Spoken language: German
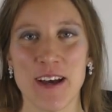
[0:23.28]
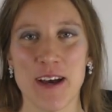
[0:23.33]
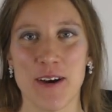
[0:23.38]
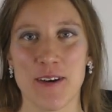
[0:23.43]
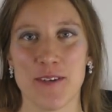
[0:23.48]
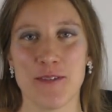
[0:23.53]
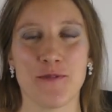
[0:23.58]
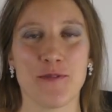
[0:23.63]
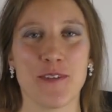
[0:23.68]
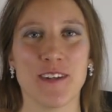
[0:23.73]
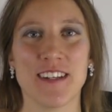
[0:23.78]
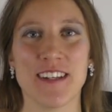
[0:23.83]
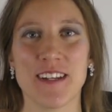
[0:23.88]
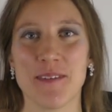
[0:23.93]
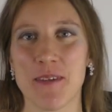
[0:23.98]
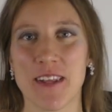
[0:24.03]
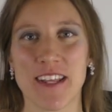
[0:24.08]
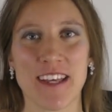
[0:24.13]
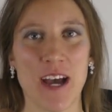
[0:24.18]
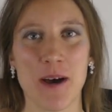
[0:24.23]
und finde,
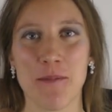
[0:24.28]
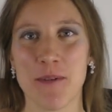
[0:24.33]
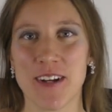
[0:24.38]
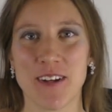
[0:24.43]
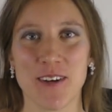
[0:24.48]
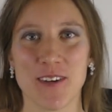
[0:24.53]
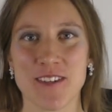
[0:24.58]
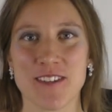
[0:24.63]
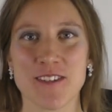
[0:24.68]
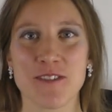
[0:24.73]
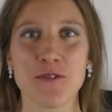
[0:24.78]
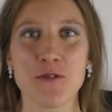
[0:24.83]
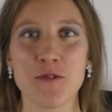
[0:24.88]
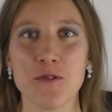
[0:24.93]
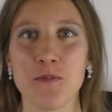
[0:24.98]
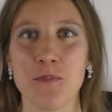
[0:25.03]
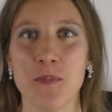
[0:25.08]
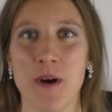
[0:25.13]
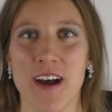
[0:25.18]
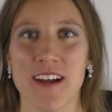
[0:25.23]
den kann man auch
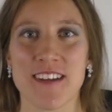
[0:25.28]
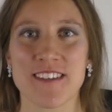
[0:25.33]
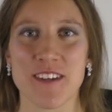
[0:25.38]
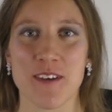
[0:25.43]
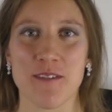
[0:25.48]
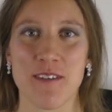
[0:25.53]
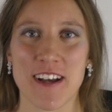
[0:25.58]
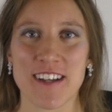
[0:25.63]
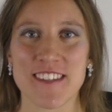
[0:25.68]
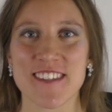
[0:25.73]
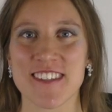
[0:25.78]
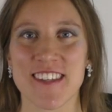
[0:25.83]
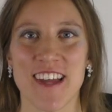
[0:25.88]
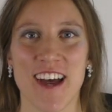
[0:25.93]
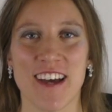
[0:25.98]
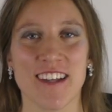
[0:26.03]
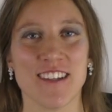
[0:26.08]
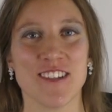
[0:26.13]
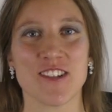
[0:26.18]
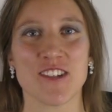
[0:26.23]
super als Erwachsene
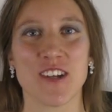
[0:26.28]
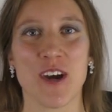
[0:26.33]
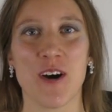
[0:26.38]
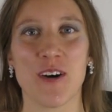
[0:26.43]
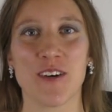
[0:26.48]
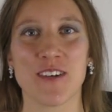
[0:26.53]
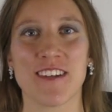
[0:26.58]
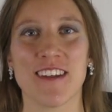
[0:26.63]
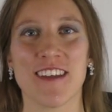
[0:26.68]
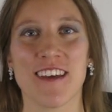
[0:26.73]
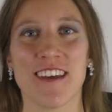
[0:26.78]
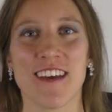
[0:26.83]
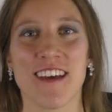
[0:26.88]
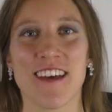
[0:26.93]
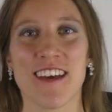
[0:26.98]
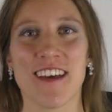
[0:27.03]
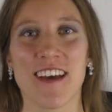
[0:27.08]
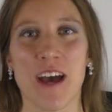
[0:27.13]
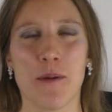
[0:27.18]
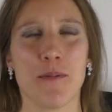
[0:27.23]
anschauen
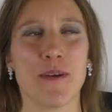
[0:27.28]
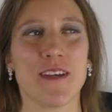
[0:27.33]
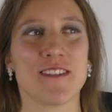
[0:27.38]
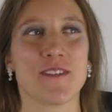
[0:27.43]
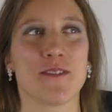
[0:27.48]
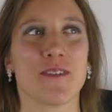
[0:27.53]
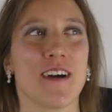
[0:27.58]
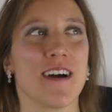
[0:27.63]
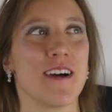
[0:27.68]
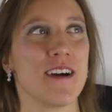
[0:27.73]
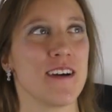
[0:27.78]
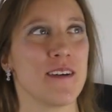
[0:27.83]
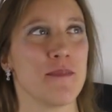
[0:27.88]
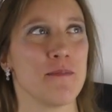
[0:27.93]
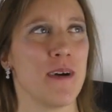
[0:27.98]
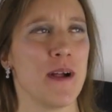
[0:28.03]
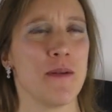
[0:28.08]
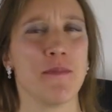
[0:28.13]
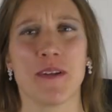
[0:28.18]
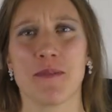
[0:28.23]
habe ich sogar
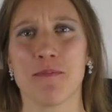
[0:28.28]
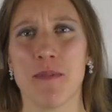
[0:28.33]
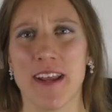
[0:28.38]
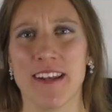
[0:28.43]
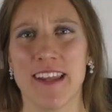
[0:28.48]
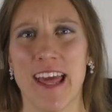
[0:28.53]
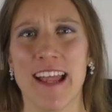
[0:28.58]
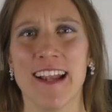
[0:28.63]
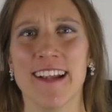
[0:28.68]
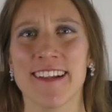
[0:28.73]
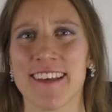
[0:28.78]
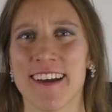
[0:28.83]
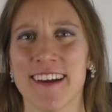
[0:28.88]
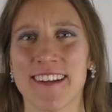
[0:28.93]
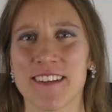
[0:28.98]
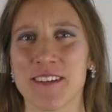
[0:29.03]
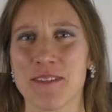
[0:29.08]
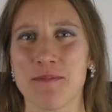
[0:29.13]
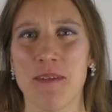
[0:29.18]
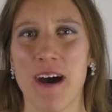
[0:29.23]
mal mit meinen
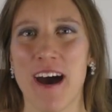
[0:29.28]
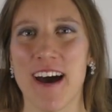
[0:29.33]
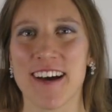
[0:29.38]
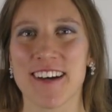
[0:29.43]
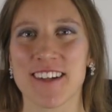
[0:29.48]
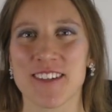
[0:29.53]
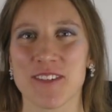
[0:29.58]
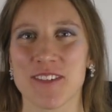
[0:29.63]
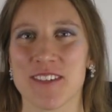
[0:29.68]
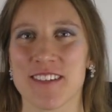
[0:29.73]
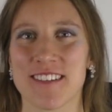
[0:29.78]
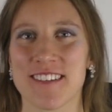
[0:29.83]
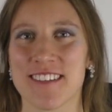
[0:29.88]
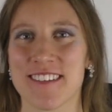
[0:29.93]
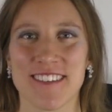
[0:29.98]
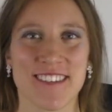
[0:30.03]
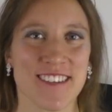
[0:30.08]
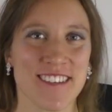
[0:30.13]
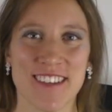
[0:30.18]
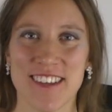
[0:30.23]
Eltern gemacht und
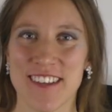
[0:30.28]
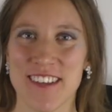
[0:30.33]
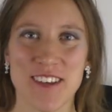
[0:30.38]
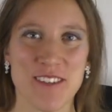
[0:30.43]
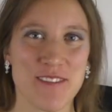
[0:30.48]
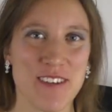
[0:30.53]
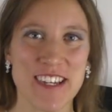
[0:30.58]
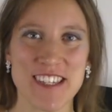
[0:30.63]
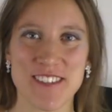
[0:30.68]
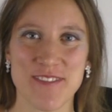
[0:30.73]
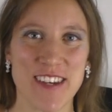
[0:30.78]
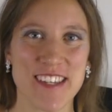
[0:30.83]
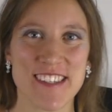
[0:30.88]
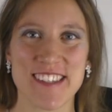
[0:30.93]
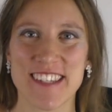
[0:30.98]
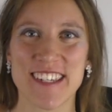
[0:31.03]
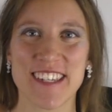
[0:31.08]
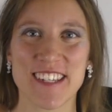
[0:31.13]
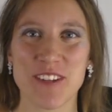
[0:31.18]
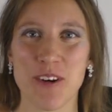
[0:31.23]
was weiß
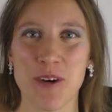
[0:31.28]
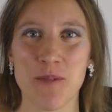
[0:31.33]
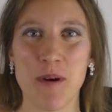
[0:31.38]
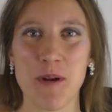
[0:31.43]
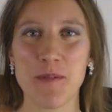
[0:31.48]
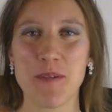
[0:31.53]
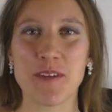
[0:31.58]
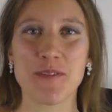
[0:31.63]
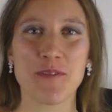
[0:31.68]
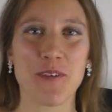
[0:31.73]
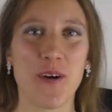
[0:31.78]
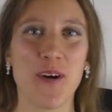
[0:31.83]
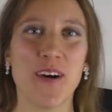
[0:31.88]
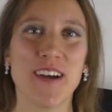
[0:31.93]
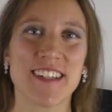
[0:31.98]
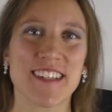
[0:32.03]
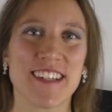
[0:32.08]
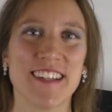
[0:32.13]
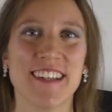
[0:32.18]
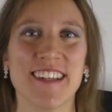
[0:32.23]
ich noch mal mit
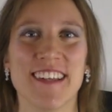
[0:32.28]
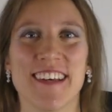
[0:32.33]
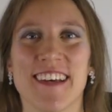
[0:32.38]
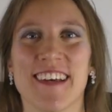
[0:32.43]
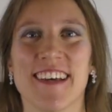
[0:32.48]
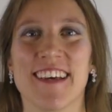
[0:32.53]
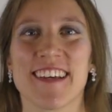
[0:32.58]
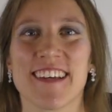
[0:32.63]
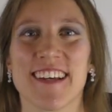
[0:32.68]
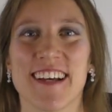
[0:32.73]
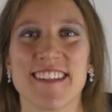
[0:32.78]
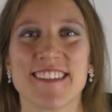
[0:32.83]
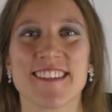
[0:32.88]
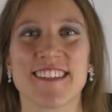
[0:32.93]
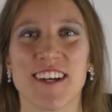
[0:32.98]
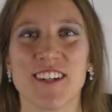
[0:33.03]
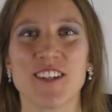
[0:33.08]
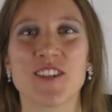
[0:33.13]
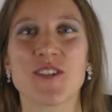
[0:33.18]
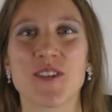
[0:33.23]
Freunden. Ganz,
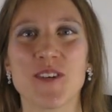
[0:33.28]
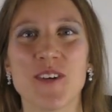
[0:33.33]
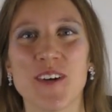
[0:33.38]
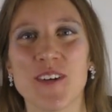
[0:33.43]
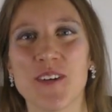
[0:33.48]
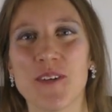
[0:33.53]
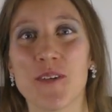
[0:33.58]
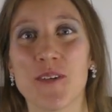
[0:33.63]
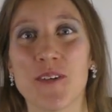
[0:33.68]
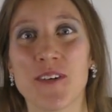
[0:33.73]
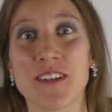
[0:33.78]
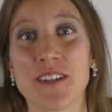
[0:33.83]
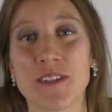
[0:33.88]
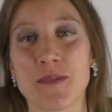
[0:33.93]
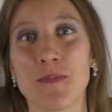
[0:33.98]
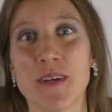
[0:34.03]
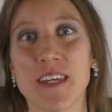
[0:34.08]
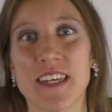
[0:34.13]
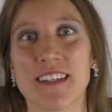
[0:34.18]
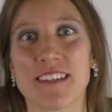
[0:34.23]
ganz schön und
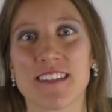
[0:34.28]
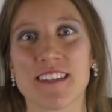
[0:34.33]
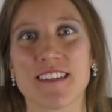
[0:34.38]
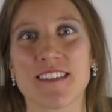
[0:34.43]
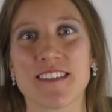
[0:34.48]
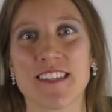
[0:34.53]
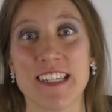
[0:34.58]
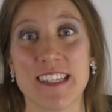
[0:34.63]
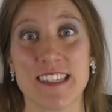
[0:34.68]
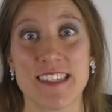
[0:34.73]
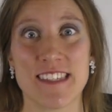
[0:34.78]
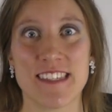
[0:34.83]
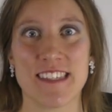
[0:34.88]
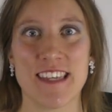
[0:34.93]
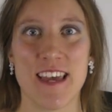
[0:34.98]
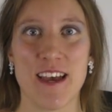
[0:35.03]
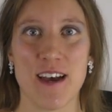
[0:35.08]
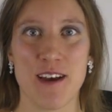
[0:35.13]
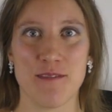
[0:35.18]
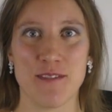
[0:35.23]
mich interessiert
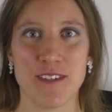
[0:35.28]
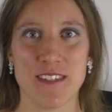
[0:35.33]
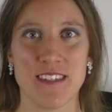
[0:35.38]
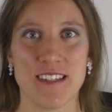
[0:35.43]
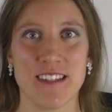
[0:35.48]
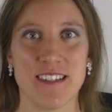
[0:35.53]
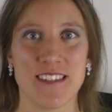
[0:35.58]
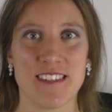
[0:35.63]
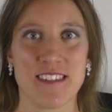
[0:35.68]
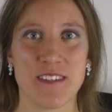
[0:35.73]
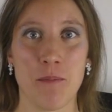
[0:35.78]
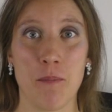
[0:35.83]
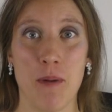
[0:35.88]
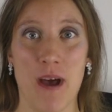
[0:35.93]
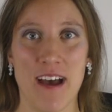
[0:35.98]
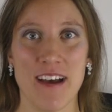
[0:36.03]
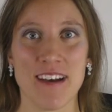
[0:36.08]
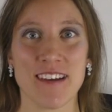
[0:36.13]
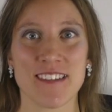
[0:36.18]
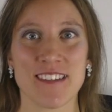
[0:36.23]
sehr, wie sie das
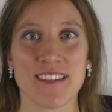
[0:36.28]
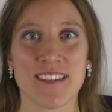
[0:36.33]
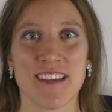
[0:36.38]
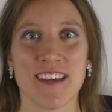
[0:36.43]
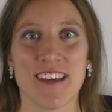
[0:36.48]
macht.